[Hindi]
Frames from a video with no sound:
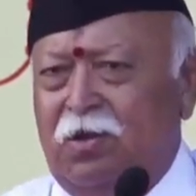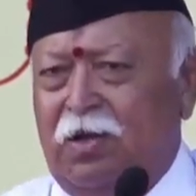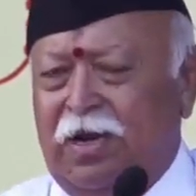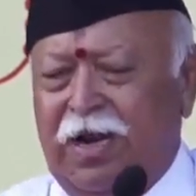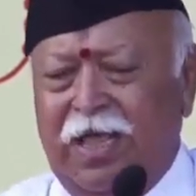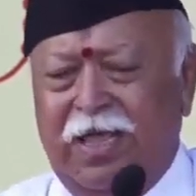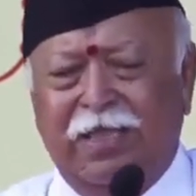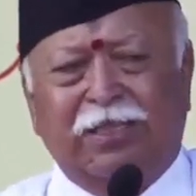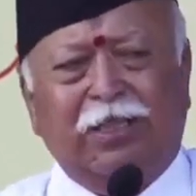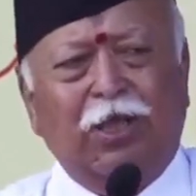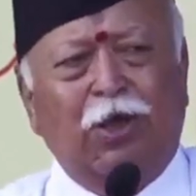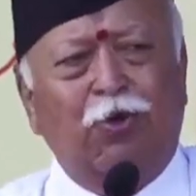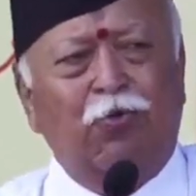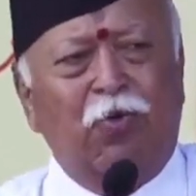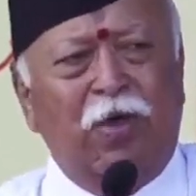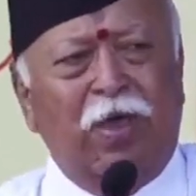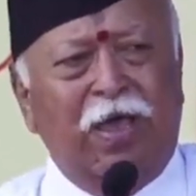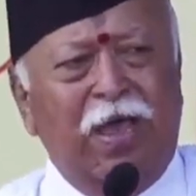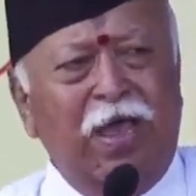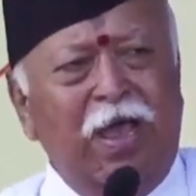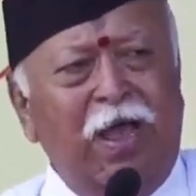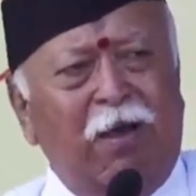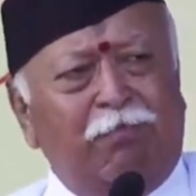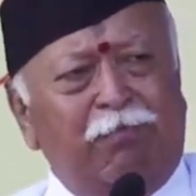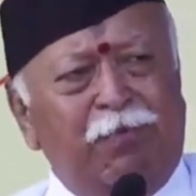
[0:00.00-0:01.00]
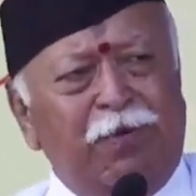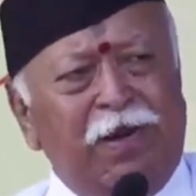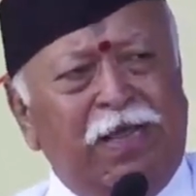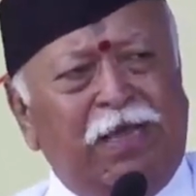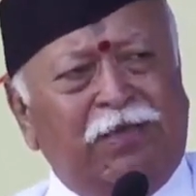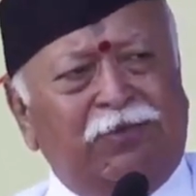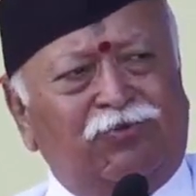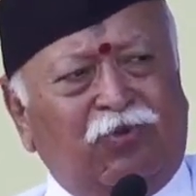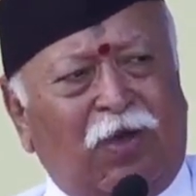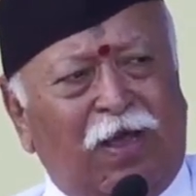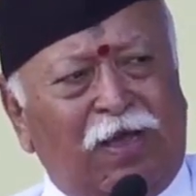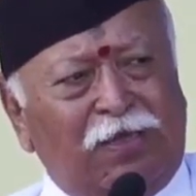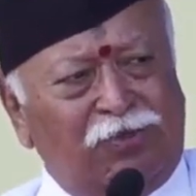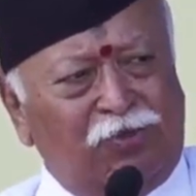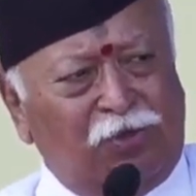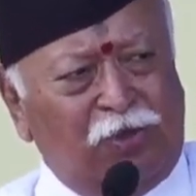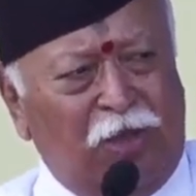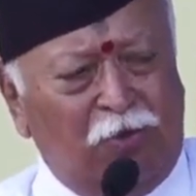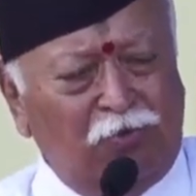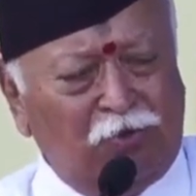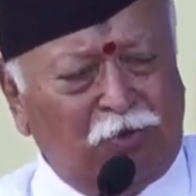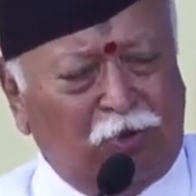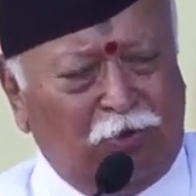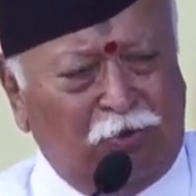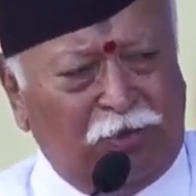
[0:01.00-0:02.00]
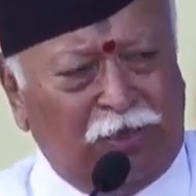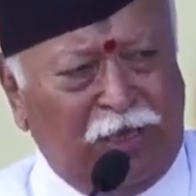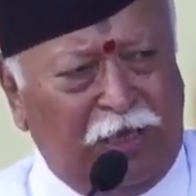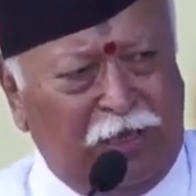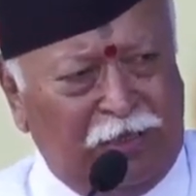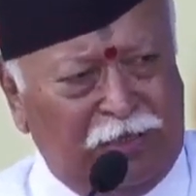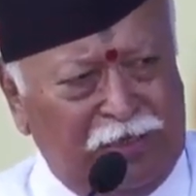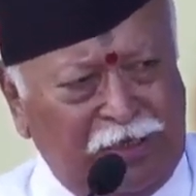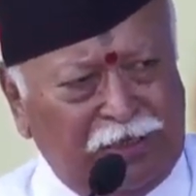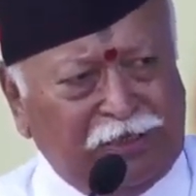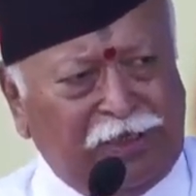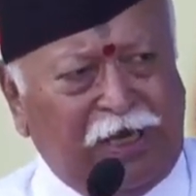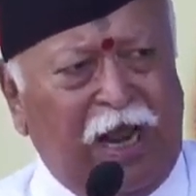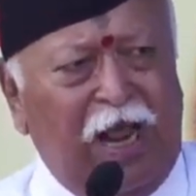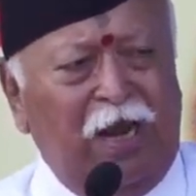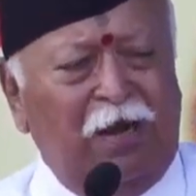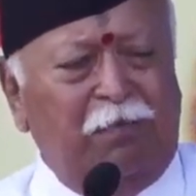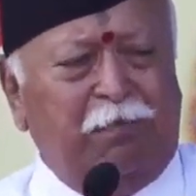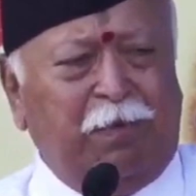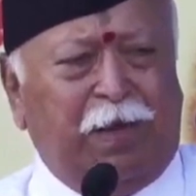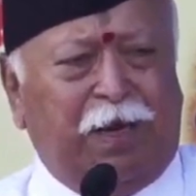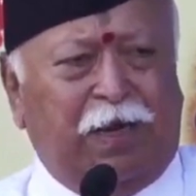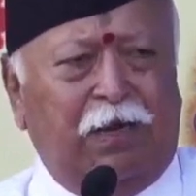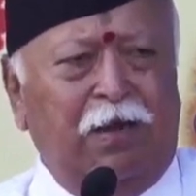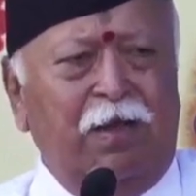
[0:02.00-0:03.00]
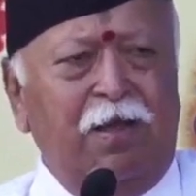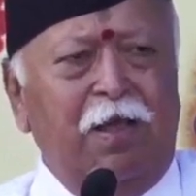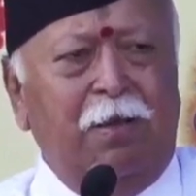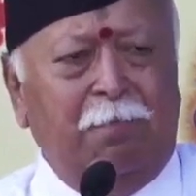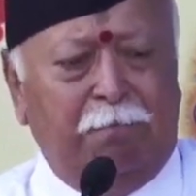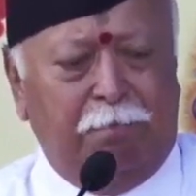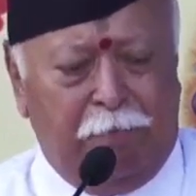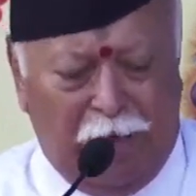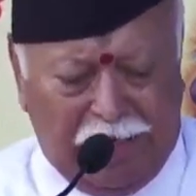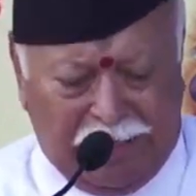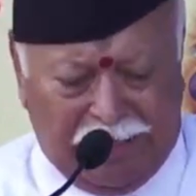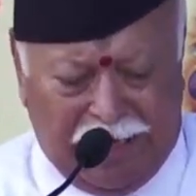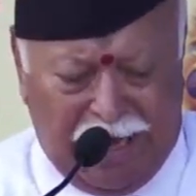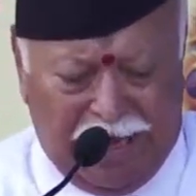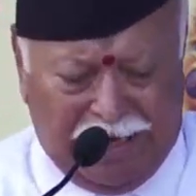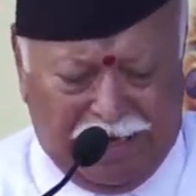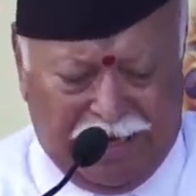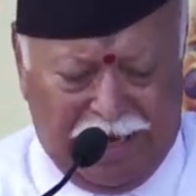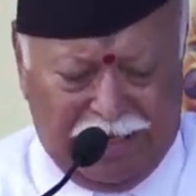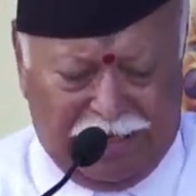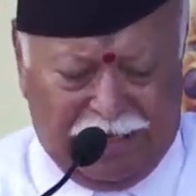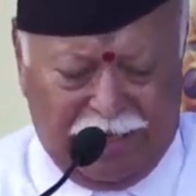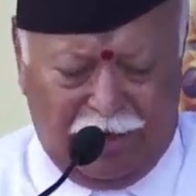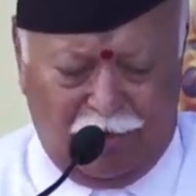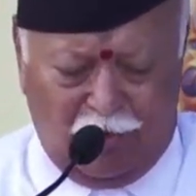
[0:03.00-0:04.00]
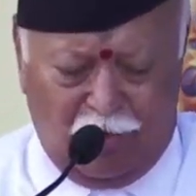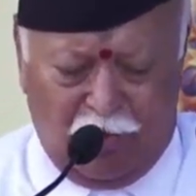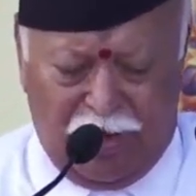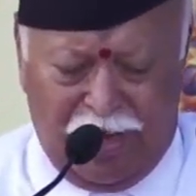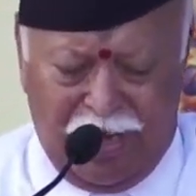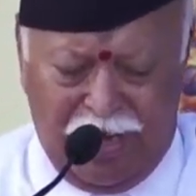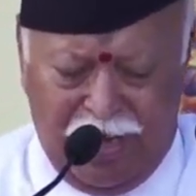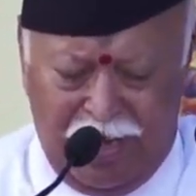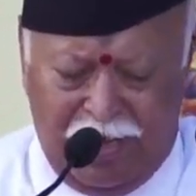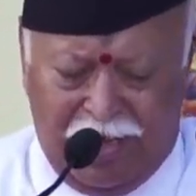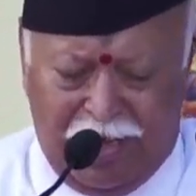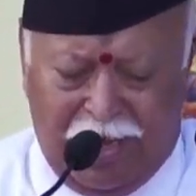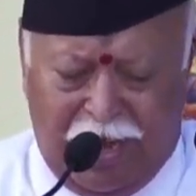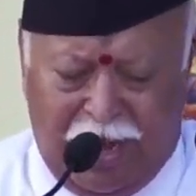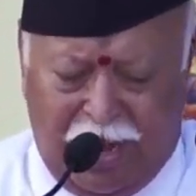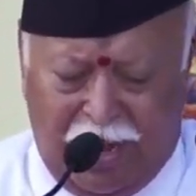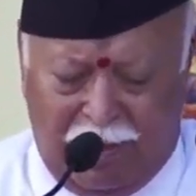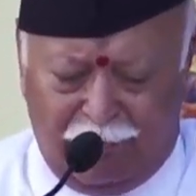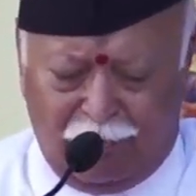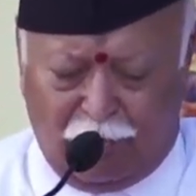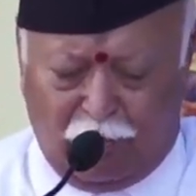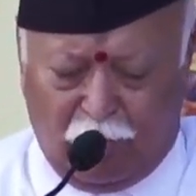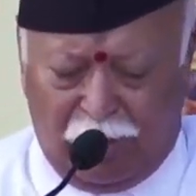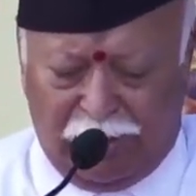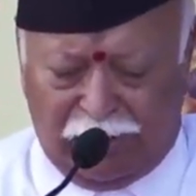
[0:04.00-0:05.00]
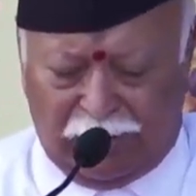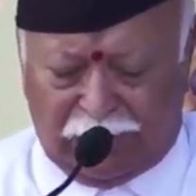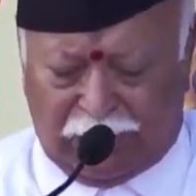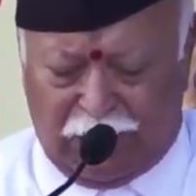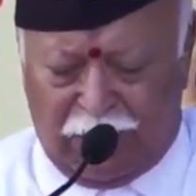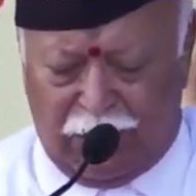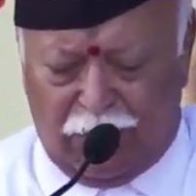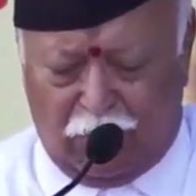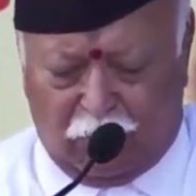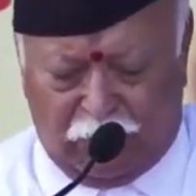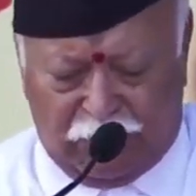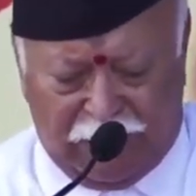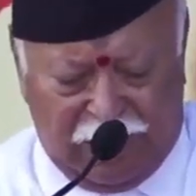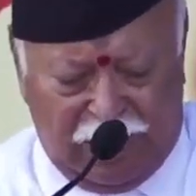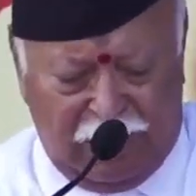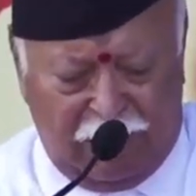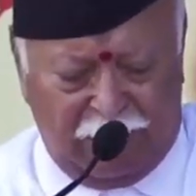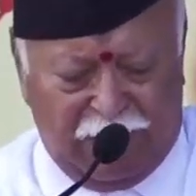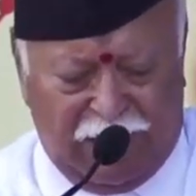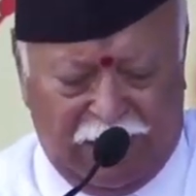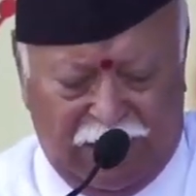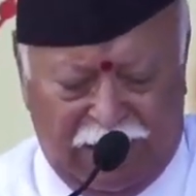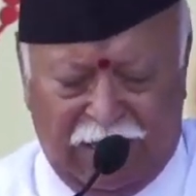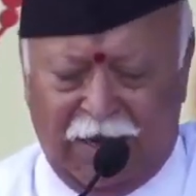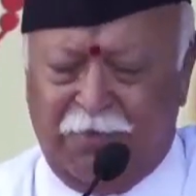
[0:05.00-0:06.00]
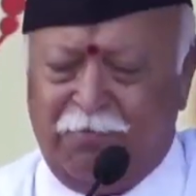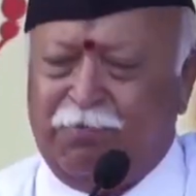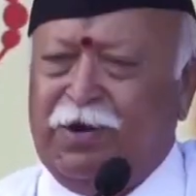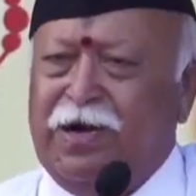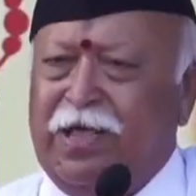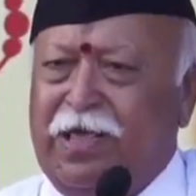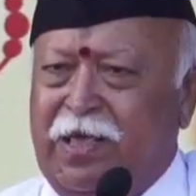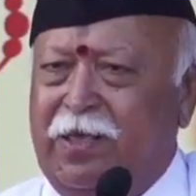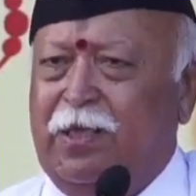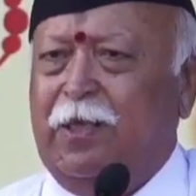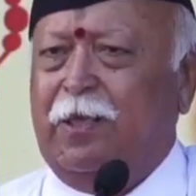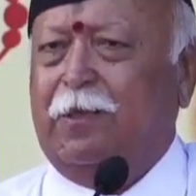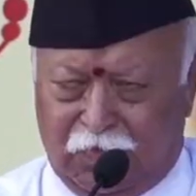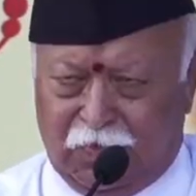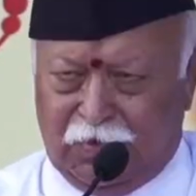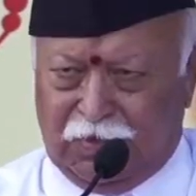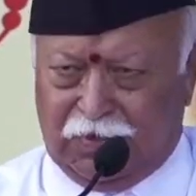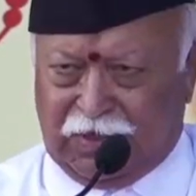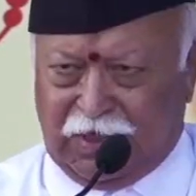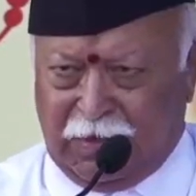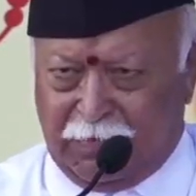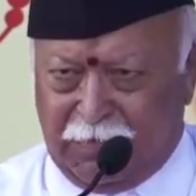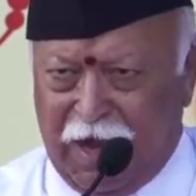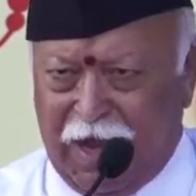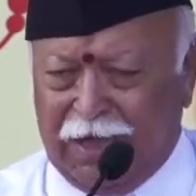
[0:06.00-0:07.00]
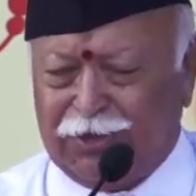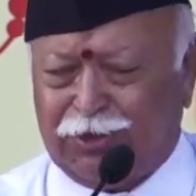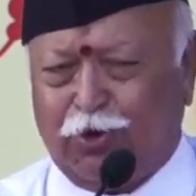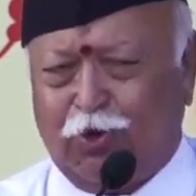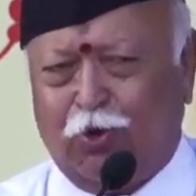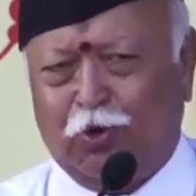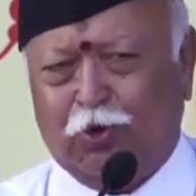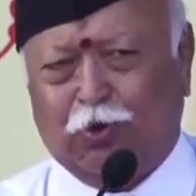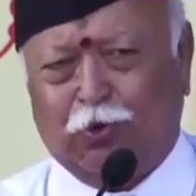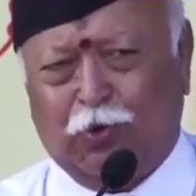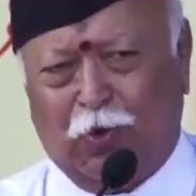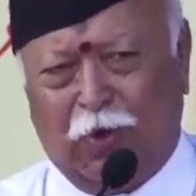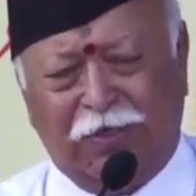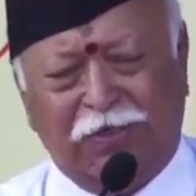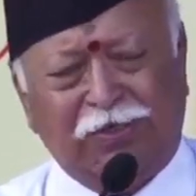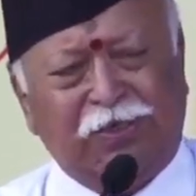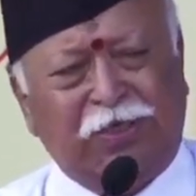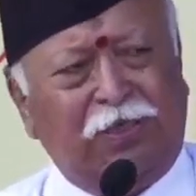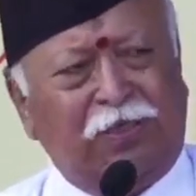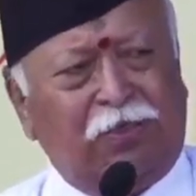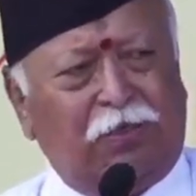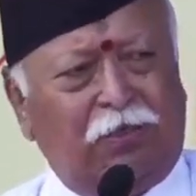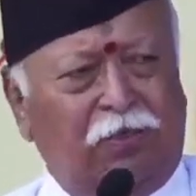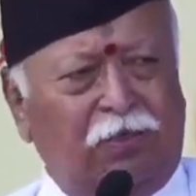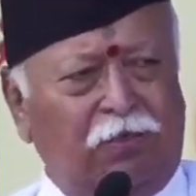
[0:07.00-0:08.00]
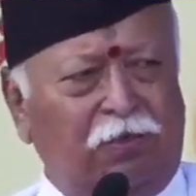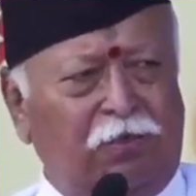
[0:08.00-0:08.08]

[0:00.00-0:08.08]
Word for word: रहते हुए अपने सांस्कृतिक अधिष्ठान पर पक्का रहते हुए हमको इसकी योजना बनानी पड़ेगी समाज को सुरक्षित